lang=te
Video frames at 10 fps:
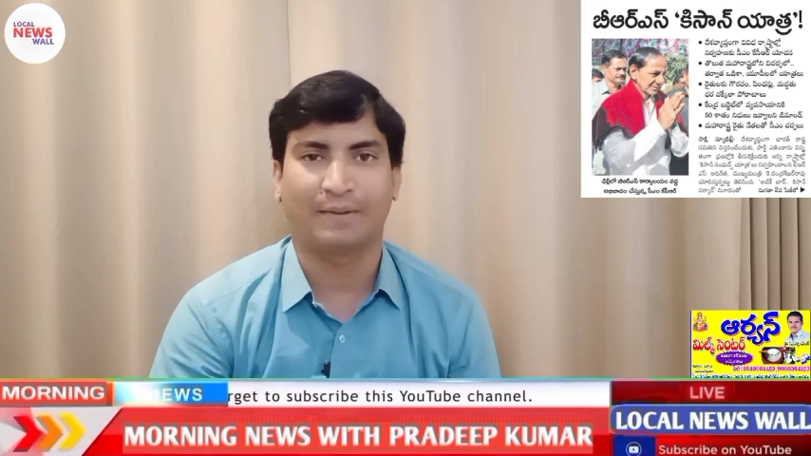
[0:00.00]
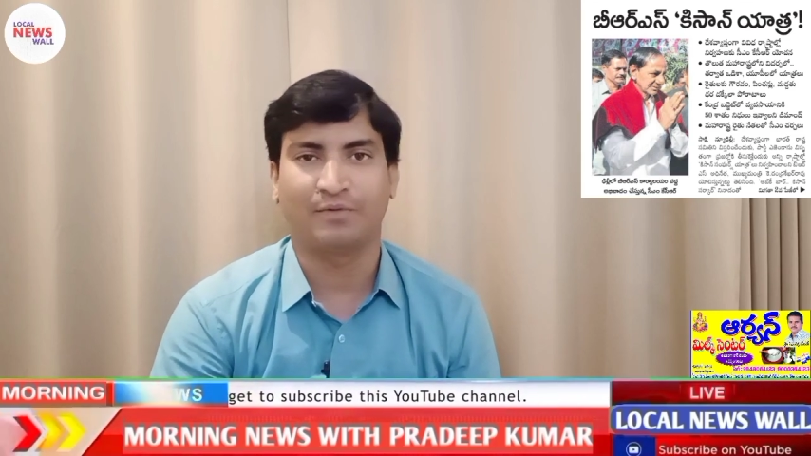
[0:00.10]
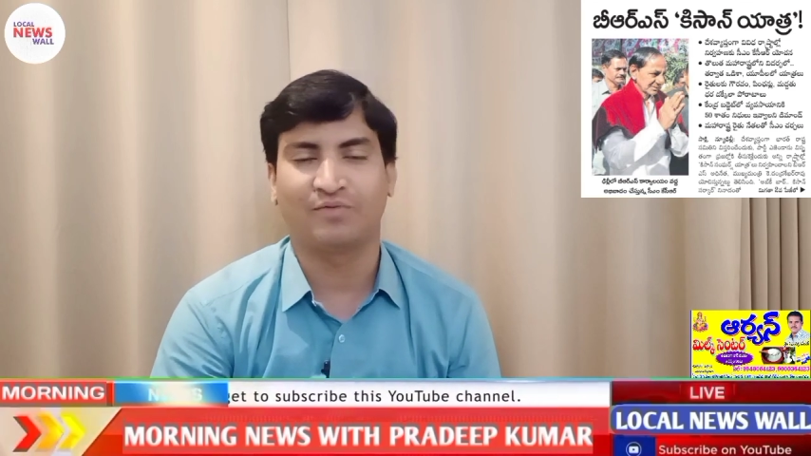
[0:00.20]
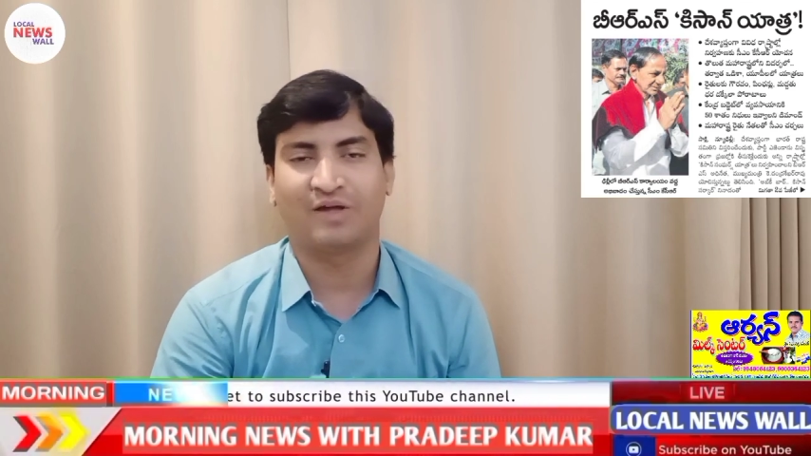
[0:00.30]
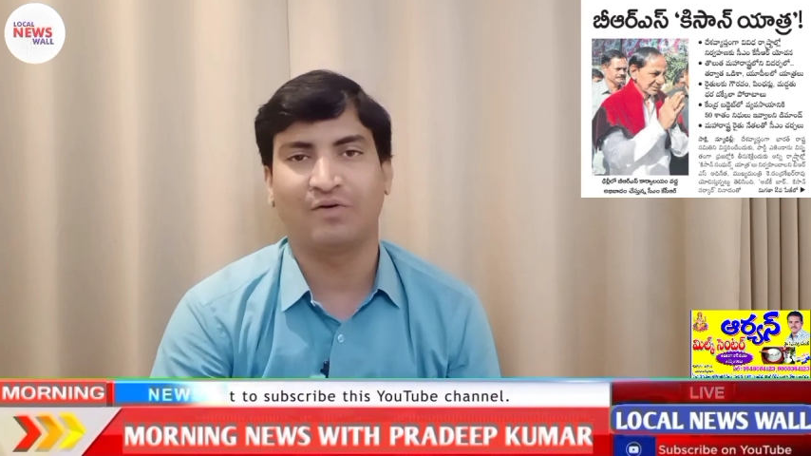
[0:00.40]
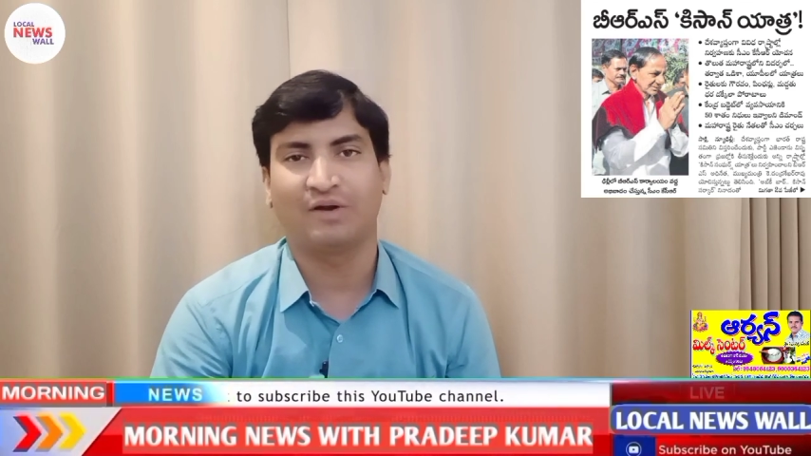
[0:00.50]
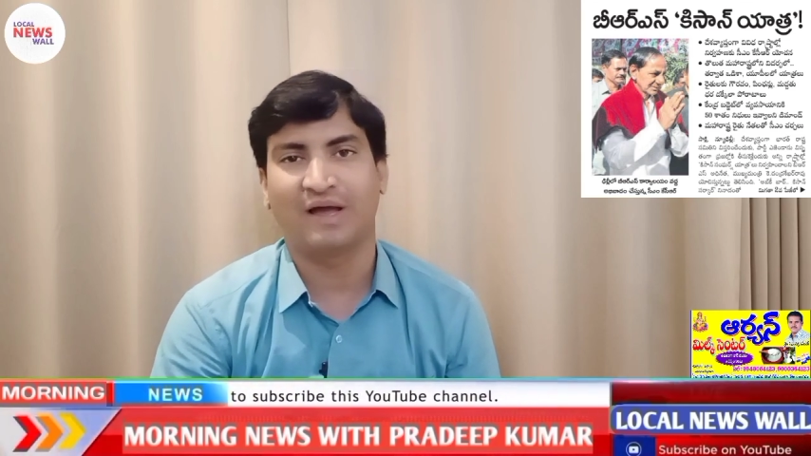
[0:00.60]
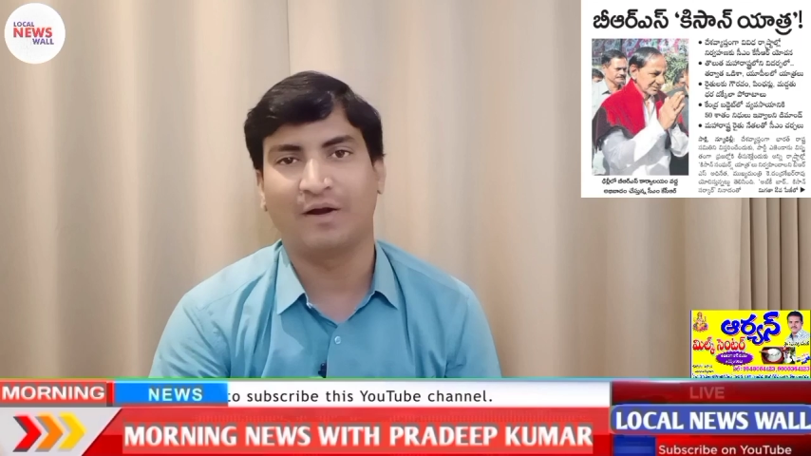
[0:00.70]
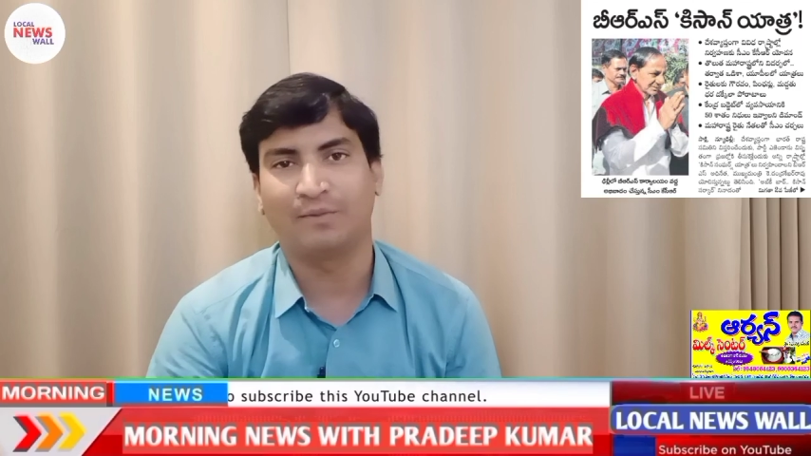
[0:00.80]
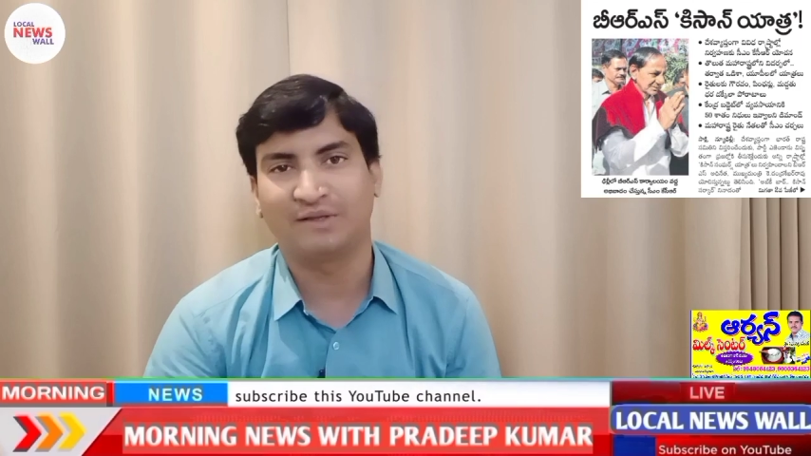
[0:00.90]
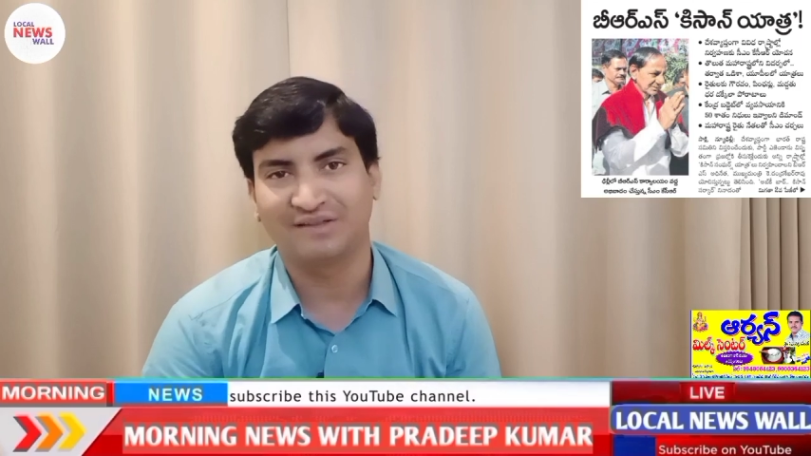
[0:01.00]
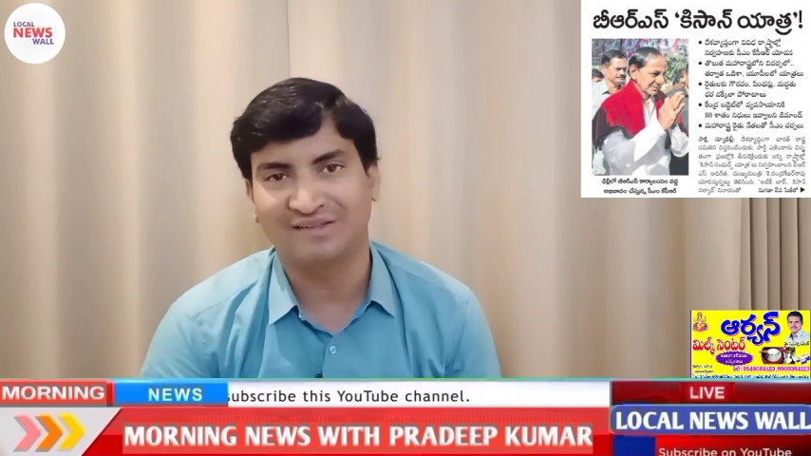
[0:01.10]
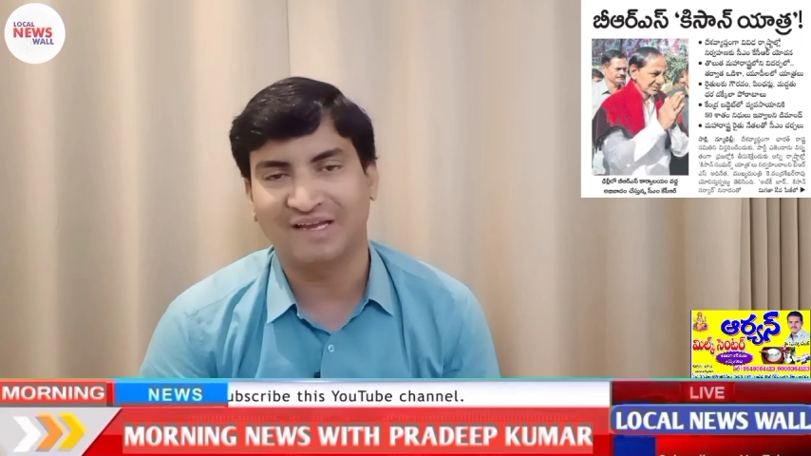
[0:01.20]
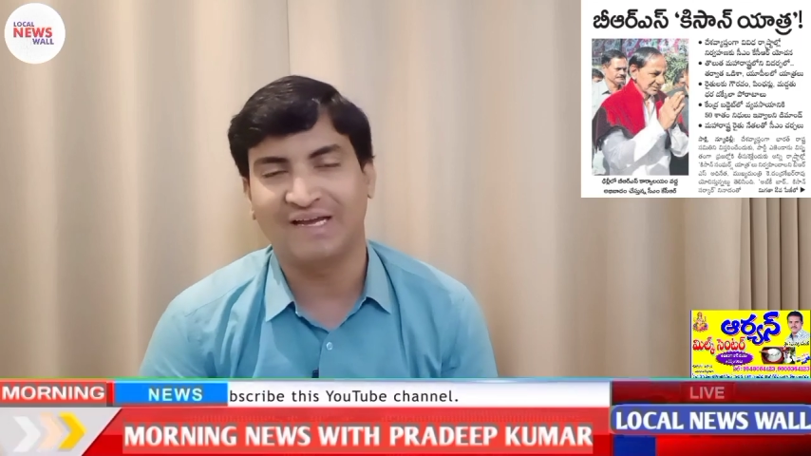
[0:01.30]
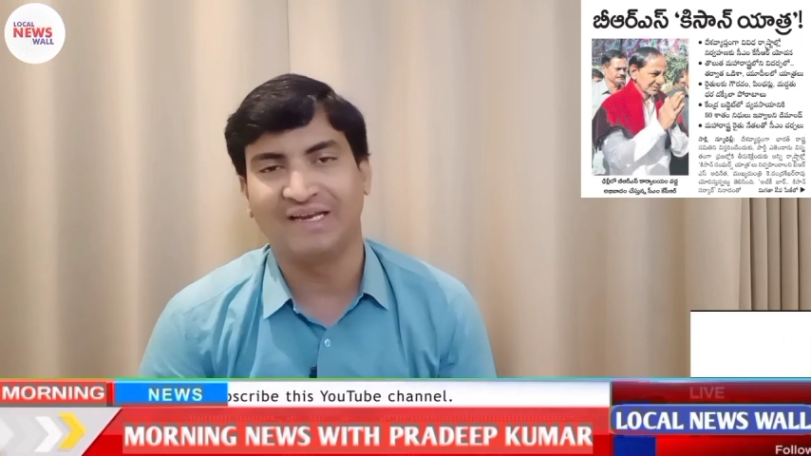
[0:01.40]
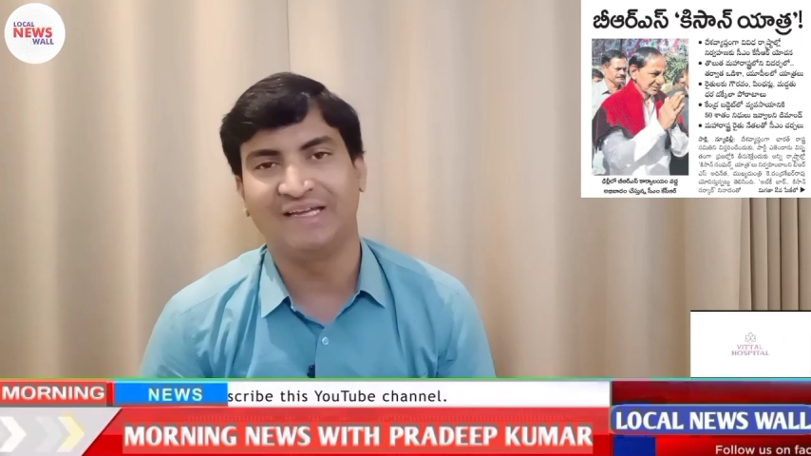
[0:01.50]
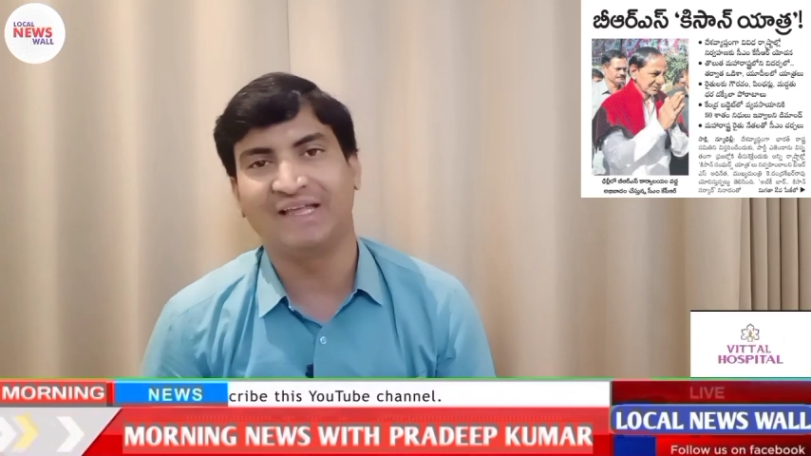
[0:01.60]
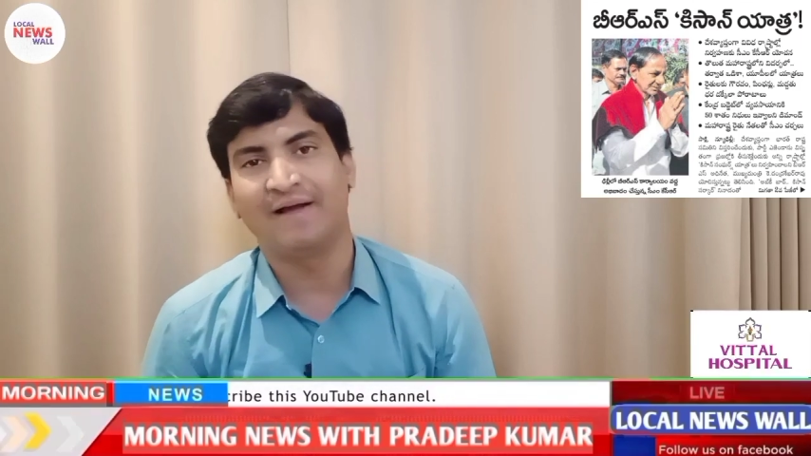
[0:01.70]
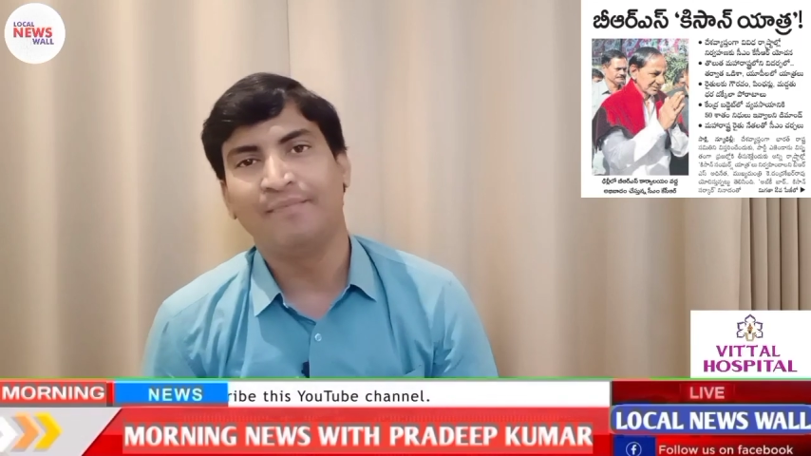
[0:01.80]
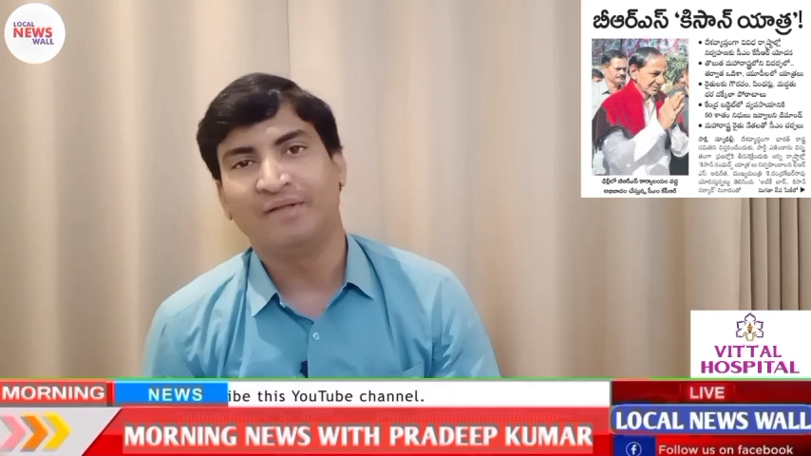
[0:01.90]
ప్రభుత్వాలు కూడా అనుమతిస్తాయా లేదా